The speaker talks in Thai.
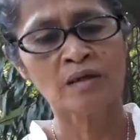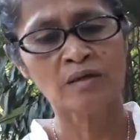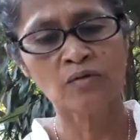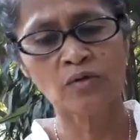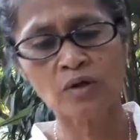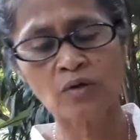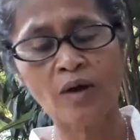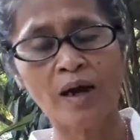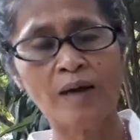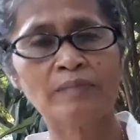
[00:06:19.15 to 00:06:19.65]
ด้
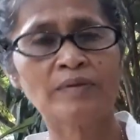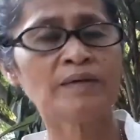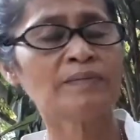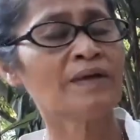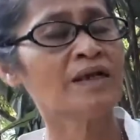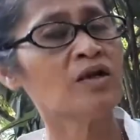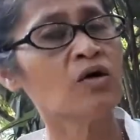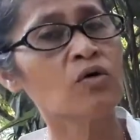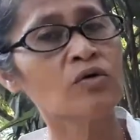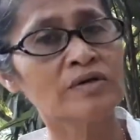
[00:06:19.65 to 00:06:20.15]
วยความที่เป็
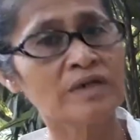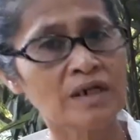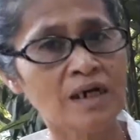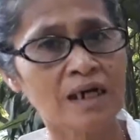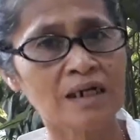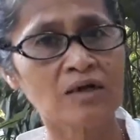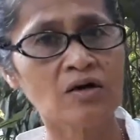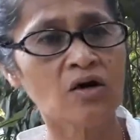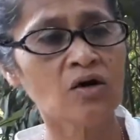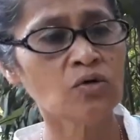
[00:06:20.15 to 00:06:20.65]
นโรคเลือ
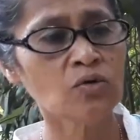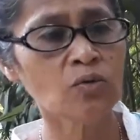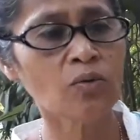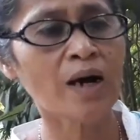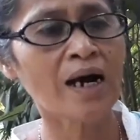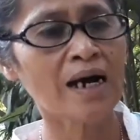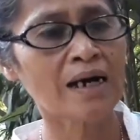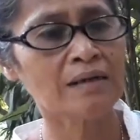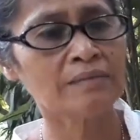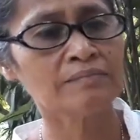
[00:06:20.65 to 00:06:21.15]
ดก็รู้ว่า